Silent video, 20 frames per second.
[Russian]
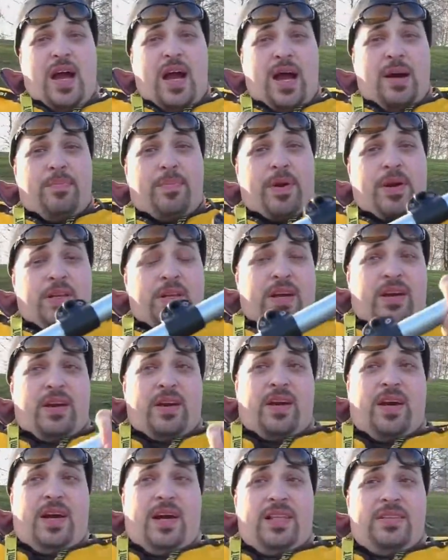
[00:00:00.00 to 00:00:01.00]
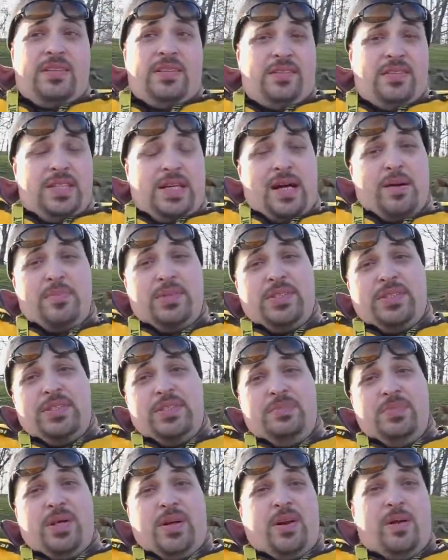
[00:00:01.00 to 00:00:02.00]
А про Яркат, да, мы с
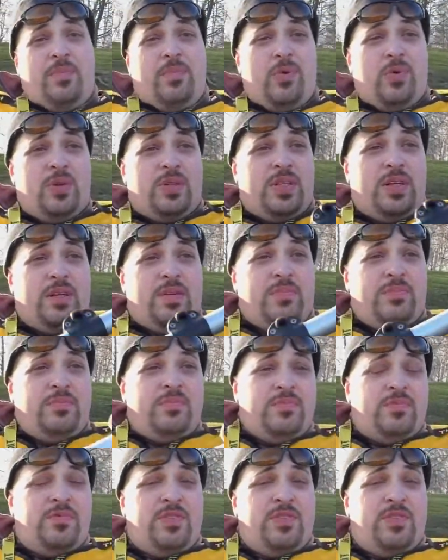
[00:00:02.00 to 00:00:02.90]
ними работаем.